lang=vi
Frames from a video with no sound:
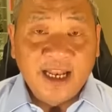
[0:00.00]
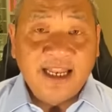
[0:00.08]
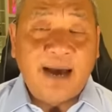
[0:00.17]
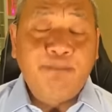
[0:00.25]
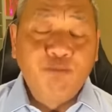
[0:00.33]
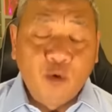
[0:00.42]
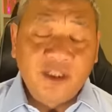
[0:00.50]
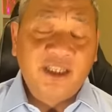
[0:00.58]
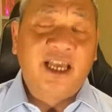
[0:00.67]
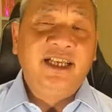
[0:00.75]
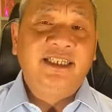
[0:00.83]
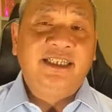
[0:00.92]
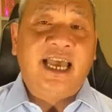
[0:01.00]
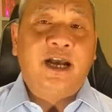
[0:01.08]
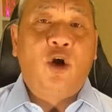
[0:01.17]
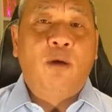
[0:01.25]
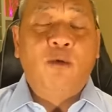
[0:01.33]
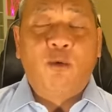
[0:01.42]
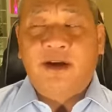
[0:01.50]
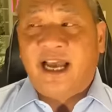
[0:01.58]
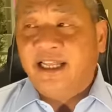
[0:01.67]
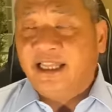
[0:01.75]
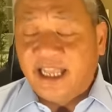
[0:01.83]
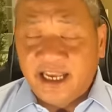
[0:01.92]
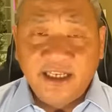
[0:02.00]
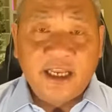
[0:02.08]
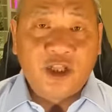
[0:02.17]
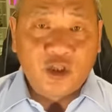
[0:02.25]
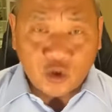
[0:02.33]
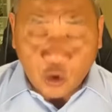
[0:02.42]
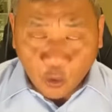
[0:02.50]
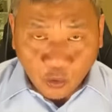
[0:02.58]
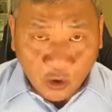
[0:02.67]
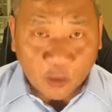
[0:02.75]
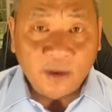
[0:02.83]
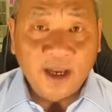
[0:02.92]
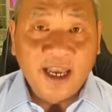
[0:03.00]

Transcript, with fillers: là Putin sẽ có một cái tiến trình thủ tục